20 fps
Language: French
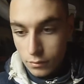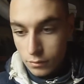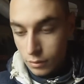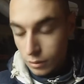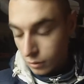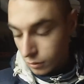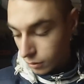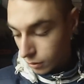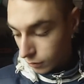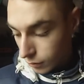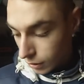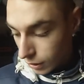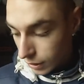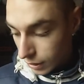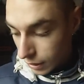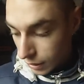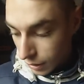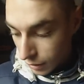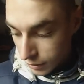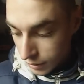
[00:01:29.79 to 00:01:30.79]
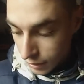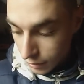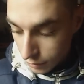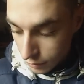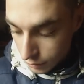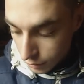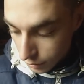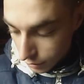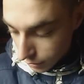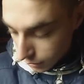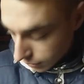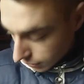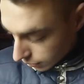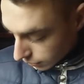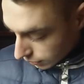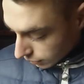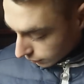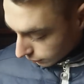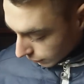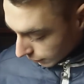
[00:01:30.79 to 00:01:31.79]
Donc euh, voilà il est cassé.
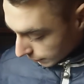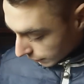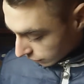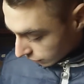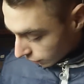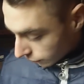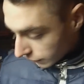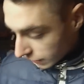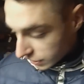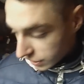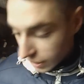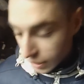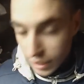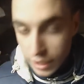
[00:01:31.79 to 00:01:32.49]
Mais parce qu'en fait